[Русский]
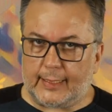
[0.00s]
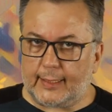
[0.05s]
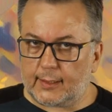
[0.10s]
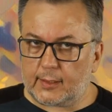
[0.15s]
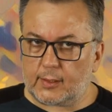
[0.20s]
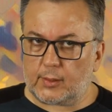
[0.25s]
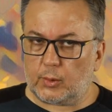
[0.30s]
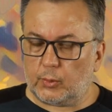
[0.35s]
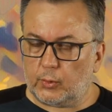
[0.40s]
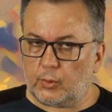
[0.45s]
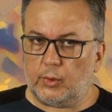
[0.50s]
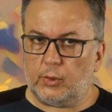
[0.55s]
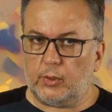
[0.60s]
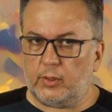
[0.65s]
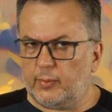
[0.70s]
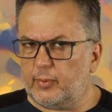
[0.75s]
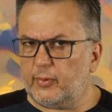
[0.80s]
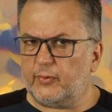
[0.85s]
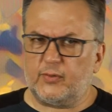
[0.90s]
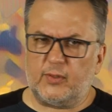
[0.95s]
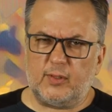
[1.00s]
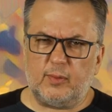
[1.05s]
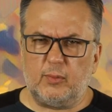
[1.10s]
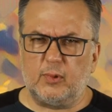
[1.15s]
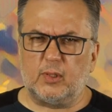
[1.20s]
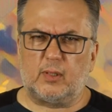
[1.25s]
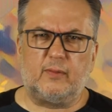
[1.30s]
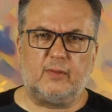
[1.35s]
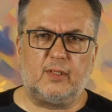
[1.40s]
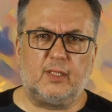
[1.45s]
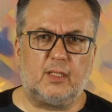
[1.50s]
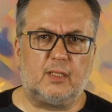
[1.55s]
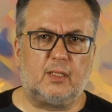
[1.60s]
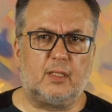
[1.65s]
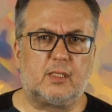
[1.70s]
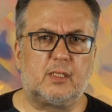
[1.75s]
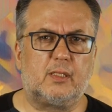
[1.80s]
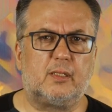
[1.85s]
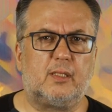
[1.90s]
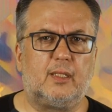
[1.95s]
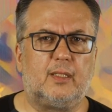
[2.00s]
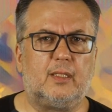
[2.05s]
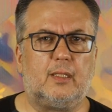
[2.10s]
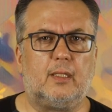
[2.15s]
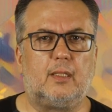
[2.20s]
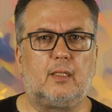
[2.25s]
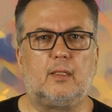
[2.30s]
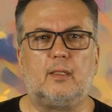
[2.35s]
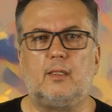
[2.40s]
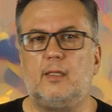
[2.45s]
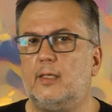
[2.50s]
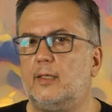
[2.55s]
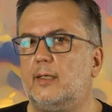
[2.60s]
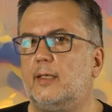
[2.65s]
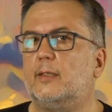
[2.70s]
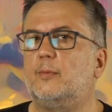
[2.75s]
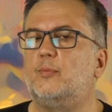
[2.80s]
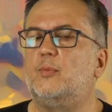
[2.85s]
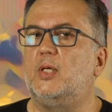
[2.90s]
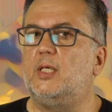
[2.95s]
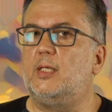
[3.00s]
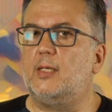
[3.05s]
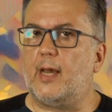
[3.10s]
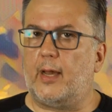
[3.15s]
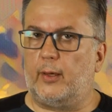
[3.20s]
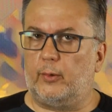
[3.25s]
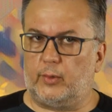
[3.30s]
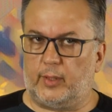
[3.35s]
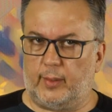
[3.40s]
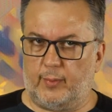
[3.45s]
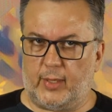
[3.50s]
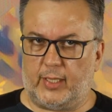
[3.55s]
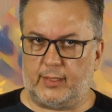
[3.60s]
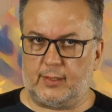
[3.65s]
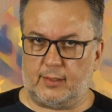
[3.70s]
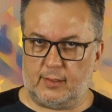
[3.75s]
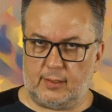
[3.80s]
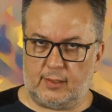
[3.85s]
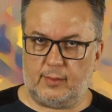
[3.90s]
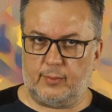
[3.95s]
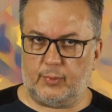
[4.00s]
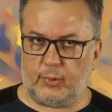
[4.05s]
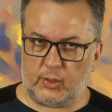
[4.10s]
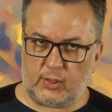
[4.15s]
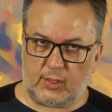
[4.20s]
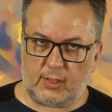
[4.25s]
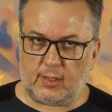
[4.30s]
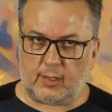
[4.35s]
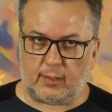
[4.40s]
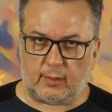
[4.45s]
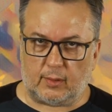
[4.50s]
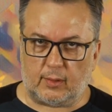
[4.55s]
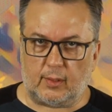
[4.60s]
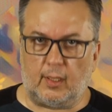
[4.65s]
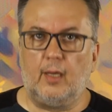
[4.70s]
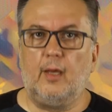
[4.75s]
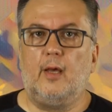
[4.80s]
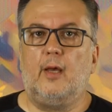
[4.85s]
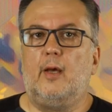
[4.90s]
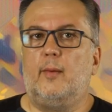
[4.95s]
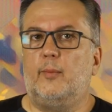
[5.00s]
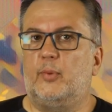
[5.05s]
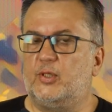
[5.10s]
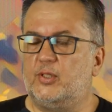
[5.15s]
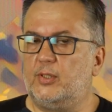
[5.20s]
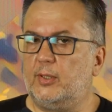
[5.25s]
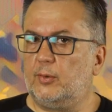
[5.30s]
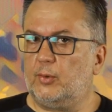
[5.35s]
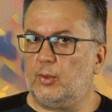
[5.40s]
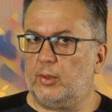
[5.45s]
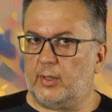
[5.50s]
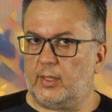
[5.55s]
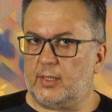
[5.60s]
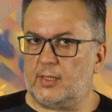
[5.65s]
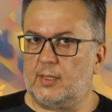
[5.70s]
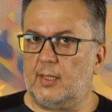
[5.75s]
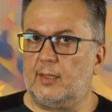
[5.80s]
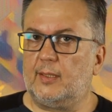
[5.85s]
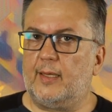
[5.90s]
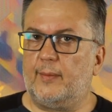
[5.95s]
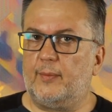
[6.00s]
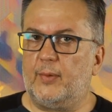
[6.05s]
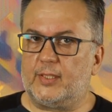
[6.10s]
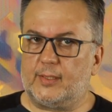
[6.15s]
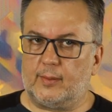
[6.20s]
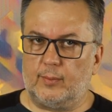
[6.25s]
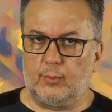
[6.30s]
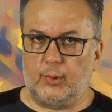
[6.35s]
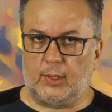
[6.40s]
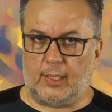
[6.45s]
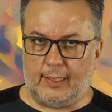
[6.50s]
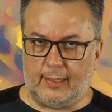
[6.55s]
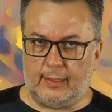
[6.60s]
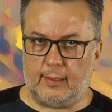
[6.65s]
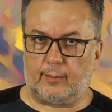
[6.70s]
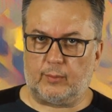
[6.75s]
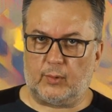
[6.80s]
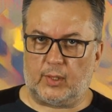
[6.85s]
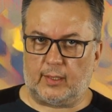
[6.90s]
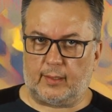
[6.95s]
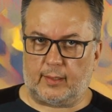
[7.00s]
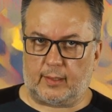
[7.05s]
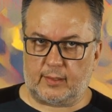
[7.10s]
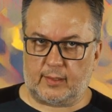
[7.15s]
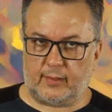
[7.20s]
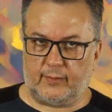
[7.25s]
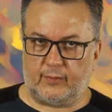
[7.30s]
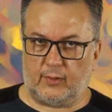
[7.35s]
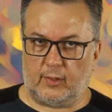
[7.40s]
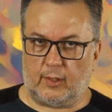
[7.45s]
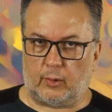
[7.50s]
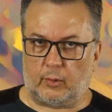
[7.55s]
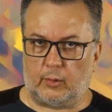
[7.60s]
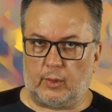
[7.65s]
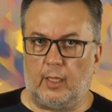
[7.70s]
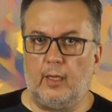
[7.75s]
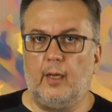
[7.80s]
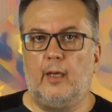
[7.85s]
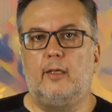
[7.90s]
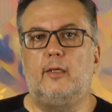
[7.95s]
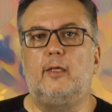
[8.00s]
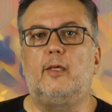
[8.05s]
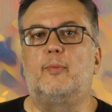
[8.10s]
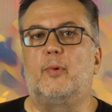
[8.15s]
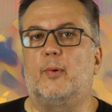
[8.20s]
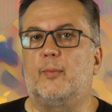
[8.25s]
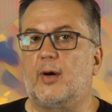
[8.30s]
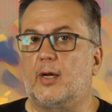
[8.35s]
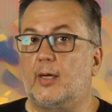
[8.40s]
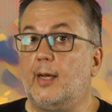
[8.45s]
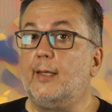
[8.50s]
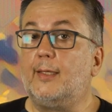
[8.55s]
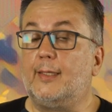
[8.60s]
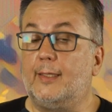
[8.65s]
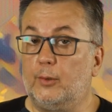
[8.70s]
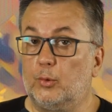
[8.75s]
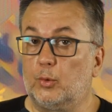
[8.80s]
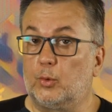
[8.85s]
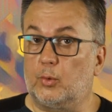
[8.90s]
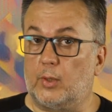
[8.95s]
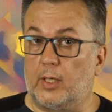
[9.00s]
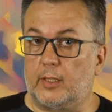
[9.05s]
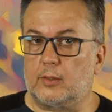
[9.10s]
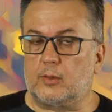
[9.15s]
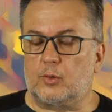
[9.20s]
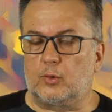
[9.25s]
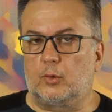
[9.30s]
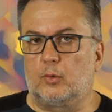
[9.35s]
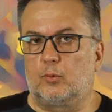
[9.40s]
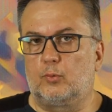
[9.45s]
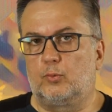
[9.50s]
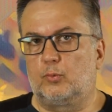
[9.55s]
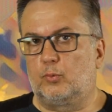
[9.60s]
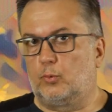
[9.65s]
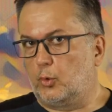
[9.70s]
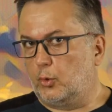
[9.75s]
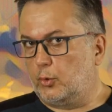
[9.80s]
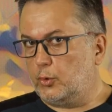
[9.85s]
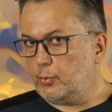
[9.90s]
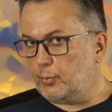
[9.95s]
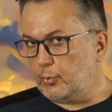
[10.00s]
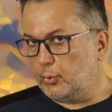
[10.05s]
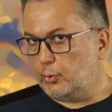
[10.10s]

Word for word: конструкты типа Всемирного конгресса татар не отменяют обязанности президента. Президент Татарстана обязан быть лидером татарского народа и помогать лидеру нации, то есть